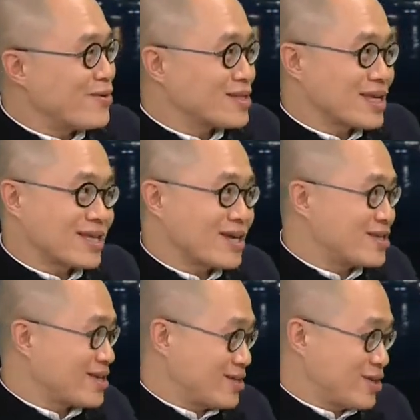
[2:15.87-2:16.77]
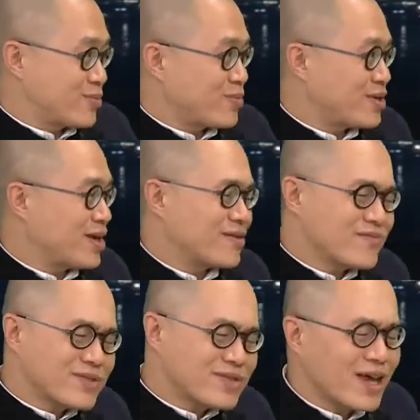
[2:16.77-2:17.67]
约大家立场也都不一样，
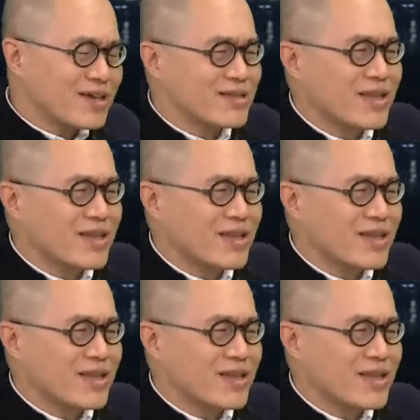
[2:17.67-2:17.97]
太